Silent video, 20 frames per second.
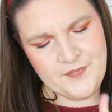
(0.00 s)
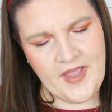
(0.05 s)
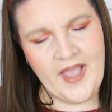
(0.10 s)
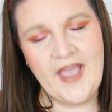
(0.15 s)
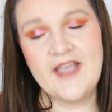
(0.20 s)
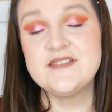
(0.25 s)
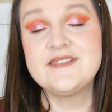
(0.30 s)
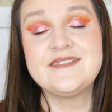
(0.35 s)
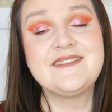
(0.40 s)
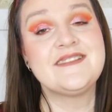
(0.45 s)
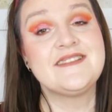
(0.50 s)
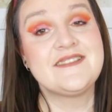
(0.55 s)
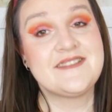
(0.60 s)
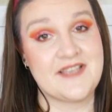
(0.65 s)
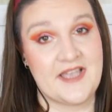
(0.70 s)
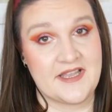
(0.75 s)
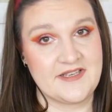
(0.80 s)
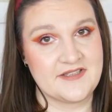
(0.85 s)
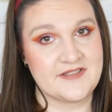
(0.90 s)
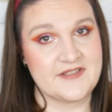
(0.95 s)
Also es ist
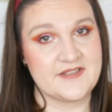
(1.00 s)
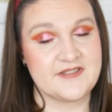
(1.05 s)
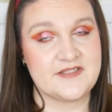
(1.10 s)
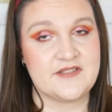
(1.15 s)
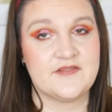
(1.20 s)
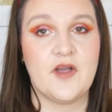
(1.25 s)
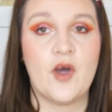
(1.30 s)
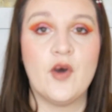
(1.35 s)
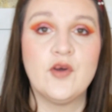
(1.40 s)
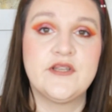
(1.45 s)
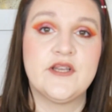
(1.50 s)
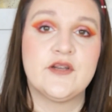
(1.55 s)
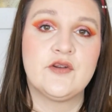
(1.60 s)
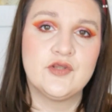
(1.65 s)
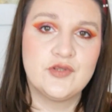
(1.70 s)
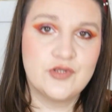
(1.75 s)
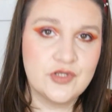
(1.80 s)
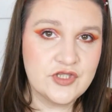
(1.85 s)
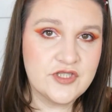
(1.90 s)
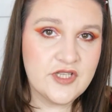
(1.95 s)
zeitintensiv. Auch der
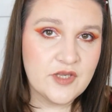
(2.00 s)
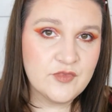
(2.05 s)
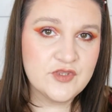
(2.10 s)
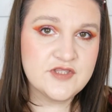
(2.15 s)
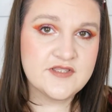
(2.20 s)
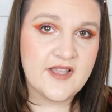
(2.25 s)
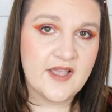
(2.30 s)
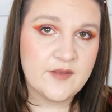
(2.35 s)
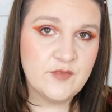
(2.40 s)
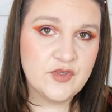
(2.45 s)
Conditioner muss drei